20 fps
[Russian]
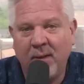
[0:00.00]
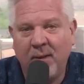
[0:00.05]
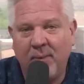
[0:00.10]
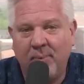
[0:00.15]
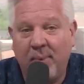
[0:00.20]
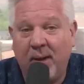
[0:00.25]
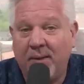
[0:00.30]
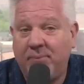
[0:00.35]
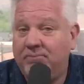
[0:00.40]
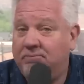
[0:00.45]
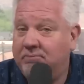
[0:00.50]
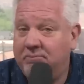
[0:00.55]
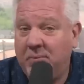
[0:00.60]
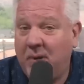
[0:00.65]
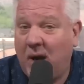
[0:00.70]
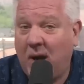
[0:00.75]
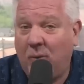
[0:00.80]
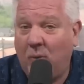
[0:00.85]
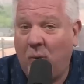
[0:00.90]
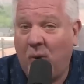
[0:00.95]
Но
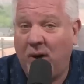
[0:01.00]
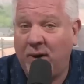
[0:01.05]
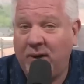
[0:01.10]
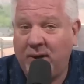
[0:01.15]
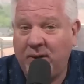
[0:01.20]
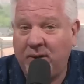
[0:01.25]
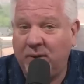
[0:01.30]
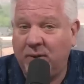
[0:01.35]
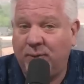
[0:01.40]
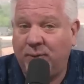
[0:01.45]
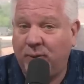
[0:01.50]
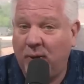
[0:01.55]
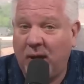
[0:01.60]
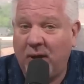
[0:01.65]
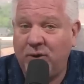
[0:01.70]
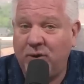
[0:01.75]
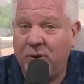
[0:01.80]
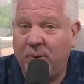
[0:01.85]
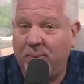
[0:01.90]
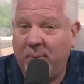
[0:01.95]
мы не хотим вас
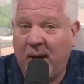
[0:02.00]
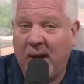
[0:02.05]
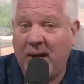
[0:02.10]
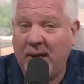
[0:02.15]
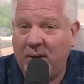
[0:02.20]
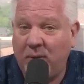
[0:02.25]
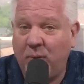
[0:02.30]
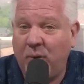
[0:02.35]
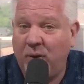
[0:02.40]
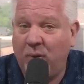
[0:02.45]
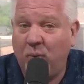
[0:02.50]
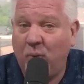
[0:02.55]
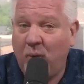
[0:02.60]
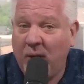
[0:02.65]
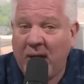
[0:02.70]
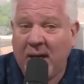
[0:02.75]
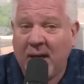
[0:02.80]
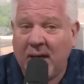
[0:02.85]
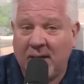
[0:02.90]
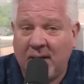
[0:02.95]
излишне
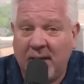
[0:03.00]
шокировать,